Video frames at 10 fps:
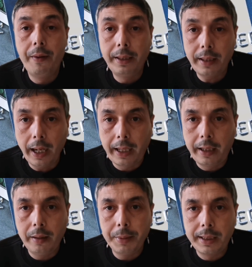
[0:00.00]

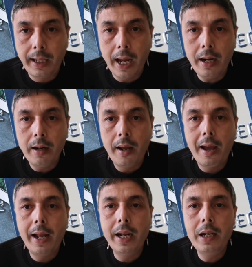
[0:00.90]
فنتاكد مزيان
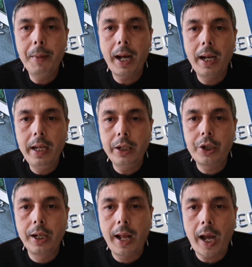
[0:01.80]
انني ما
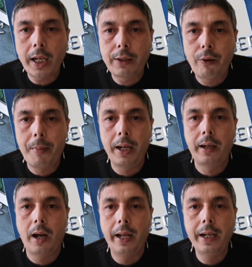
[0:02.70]
خليتش الناقص في
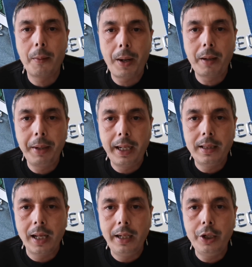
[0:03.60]
البنكه ان البنك ما
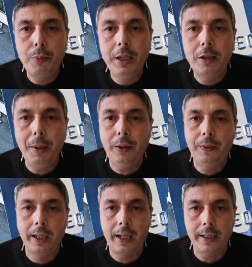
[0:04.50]
كيسالنيش منين سمحت
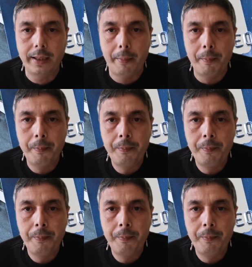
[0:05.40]
في ذاك الحساب